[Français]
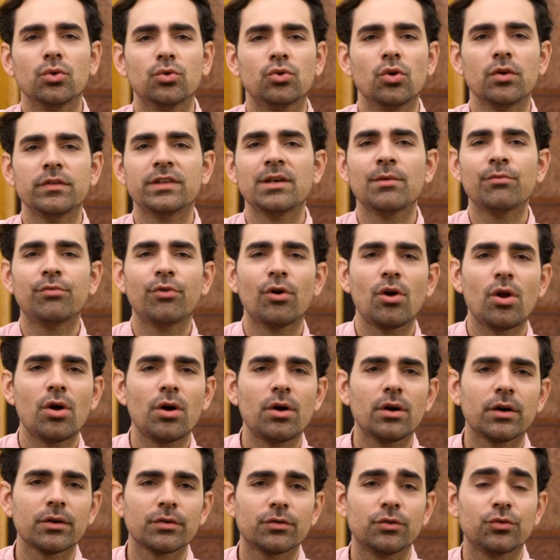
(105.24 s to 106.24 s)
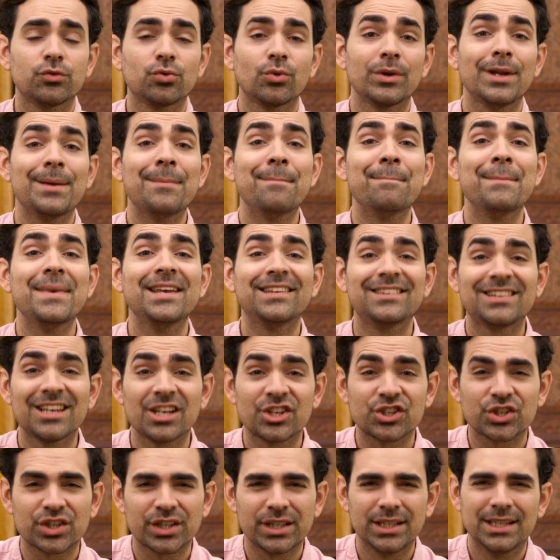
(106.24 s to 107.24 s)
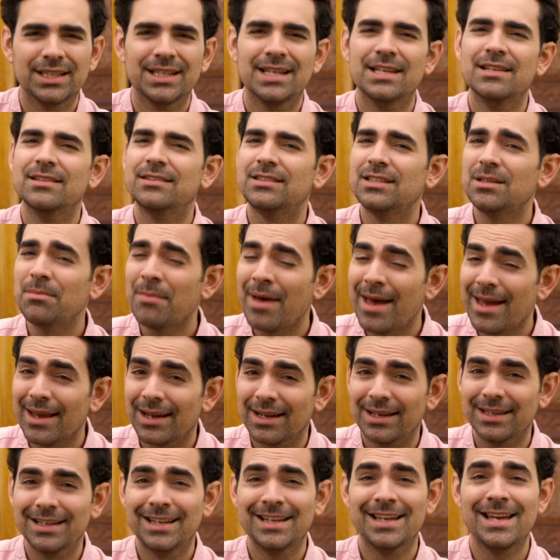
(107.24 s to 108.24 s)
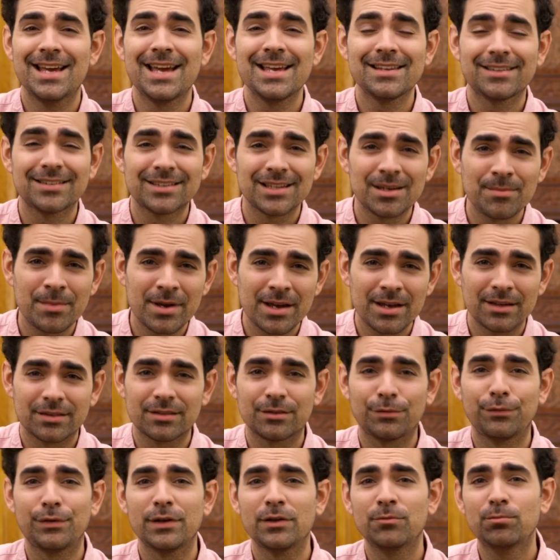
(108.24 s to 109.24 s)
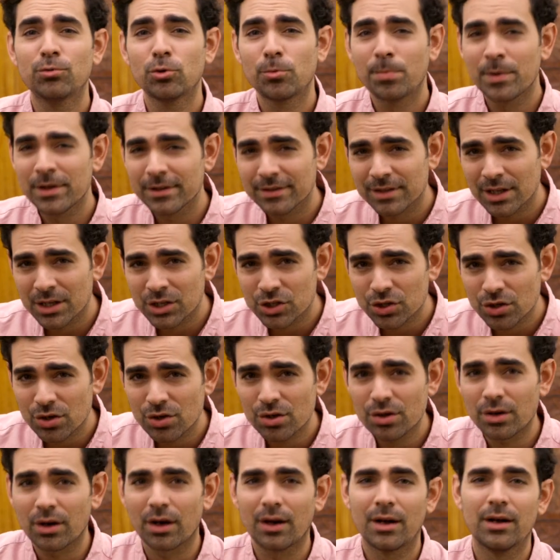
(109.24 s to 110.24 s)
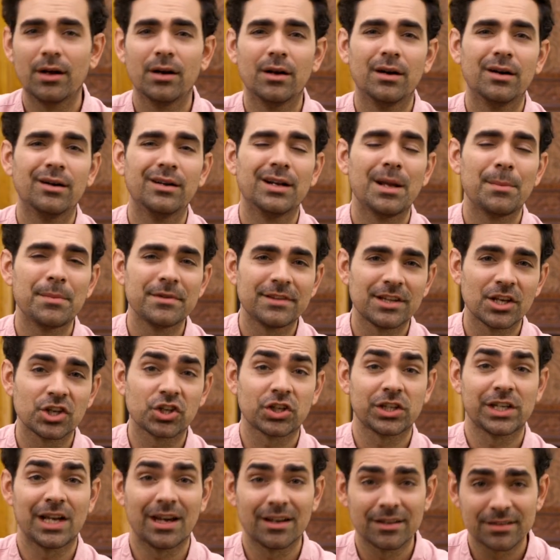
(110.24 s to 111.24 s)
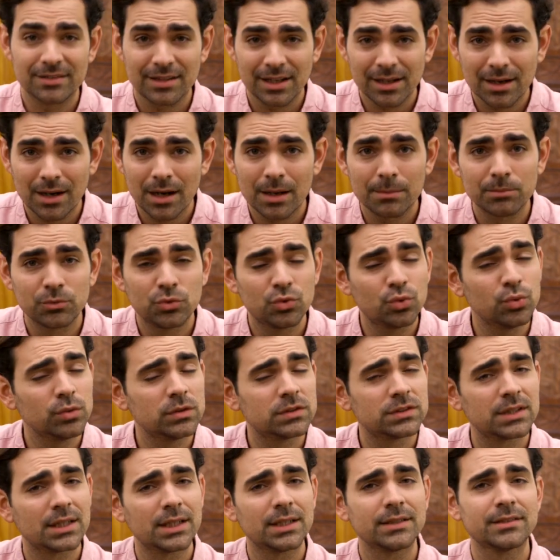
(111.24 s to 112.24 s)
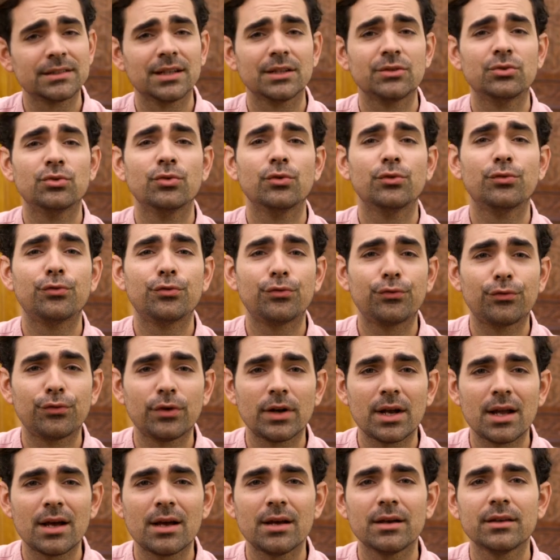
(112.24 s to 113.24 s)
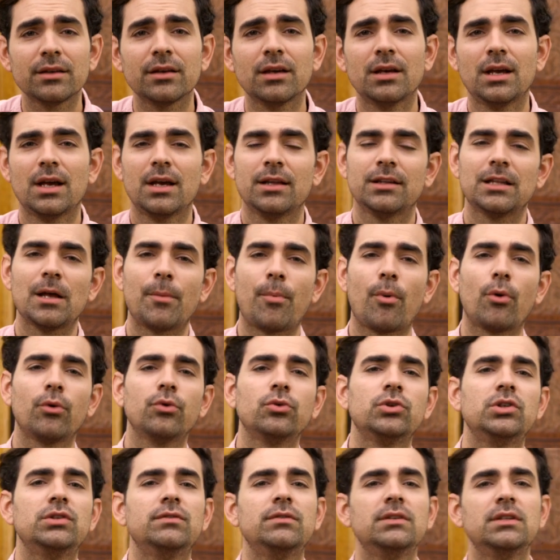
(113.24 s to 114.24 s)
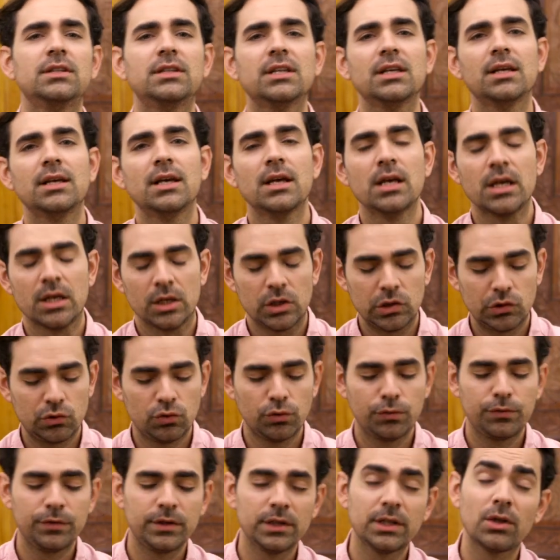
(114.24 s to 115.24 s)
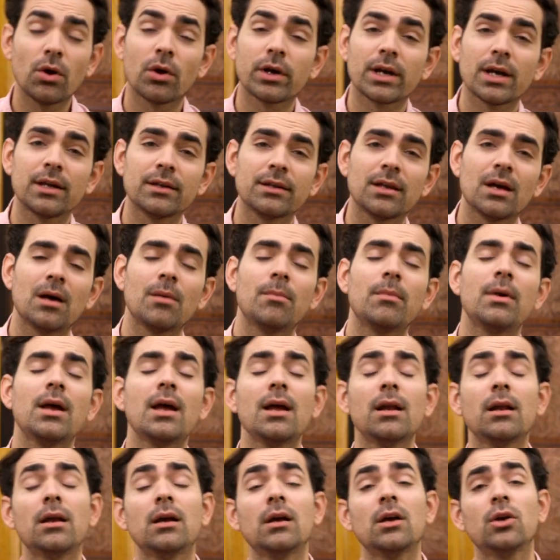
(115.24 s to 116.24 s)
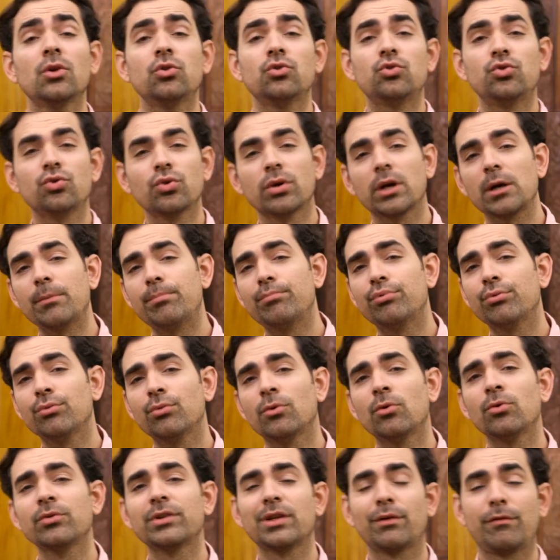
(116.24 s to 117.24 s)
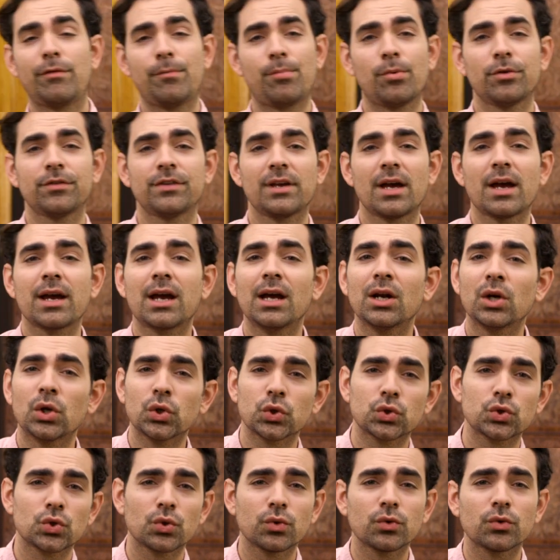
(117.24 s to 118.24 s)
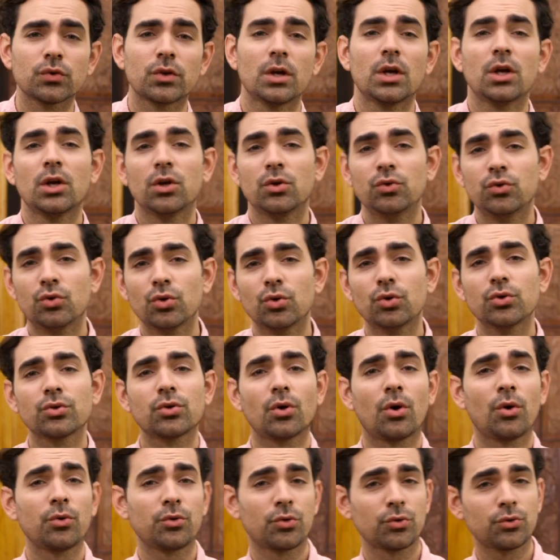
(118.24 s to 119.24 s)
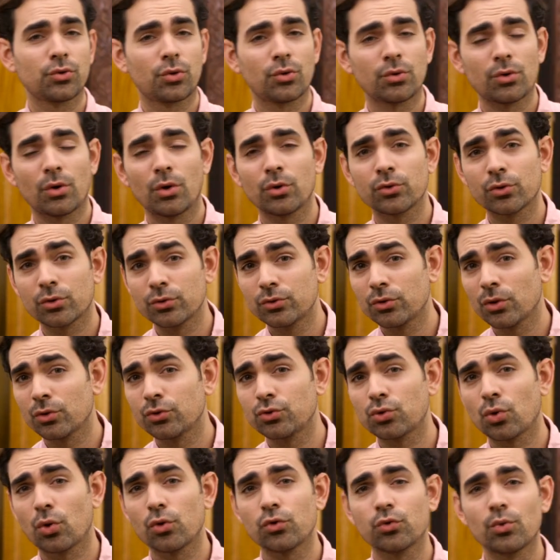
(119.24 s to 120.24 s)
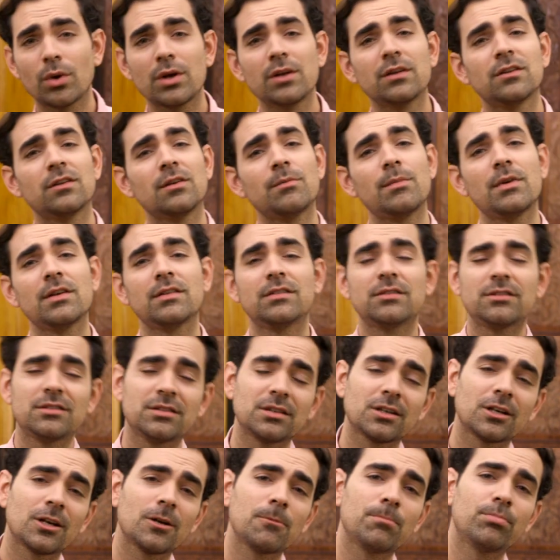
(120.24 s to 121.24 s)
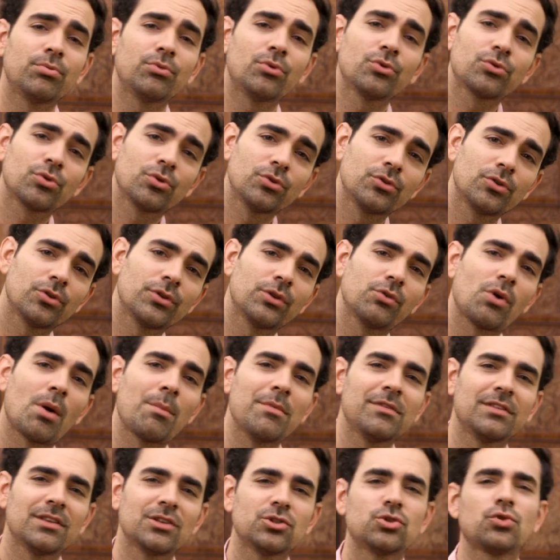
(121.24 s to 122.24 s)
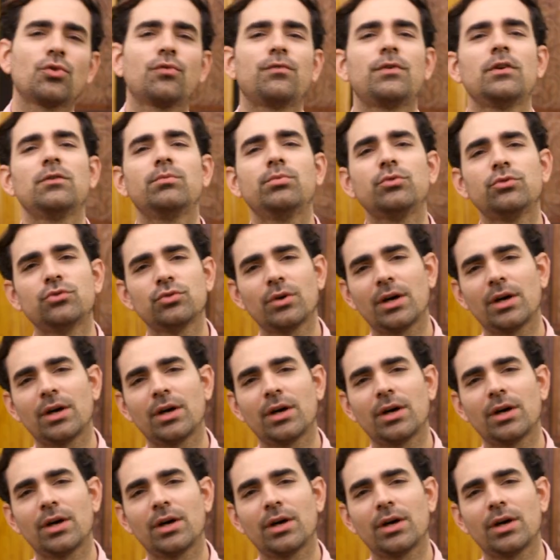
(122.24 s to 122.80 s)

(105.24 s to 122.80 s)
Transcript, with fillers: Deuxième voleur, ce sont les messageries, les emails, les SMS, Facebook Messenger, euh, la messagerie Instagram, tout ça, ça te flingue ta productivité. Il suffit de regarder un mail, tu réponds, ça te fait penser à quelque chose d'autre, entre temps tu reçois un SMS, tu réponds, entre temps tu as un message sur Facebook,